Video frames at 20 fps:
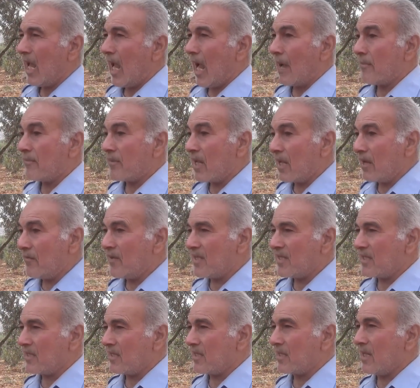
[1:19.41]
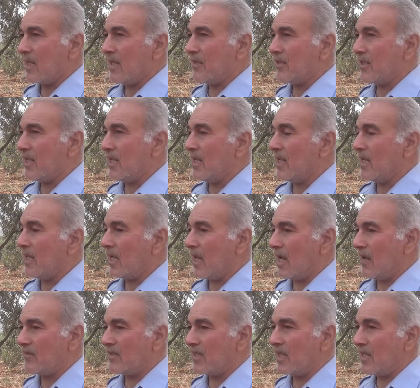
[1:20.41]
عم تقفز كل سنه
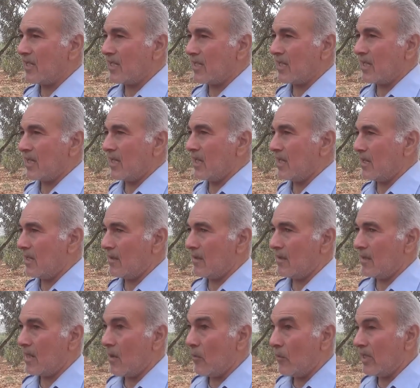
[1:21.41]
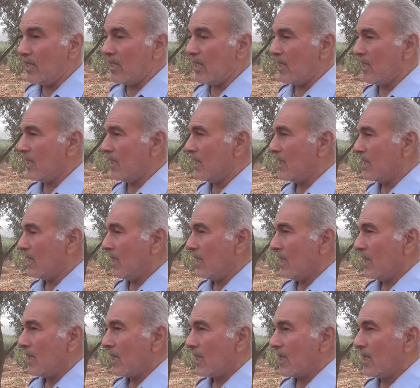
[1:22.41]
قفزات آه، نوعيه
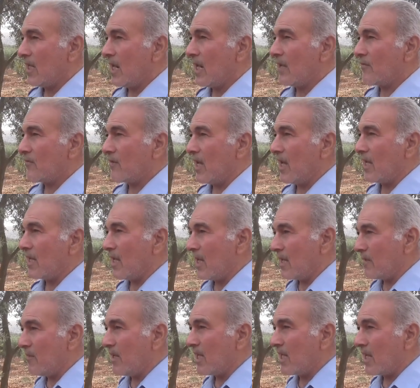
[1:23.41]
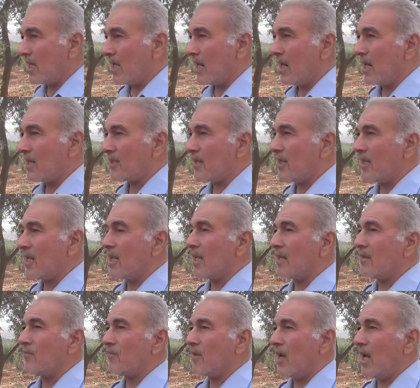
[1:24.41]
كنا ندفع 300 ليره هلا صرنا
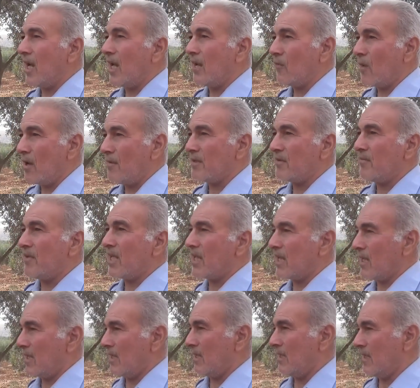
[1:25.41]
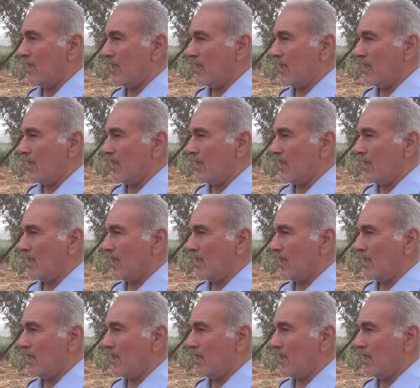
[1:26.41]
ندفع 1500 ليره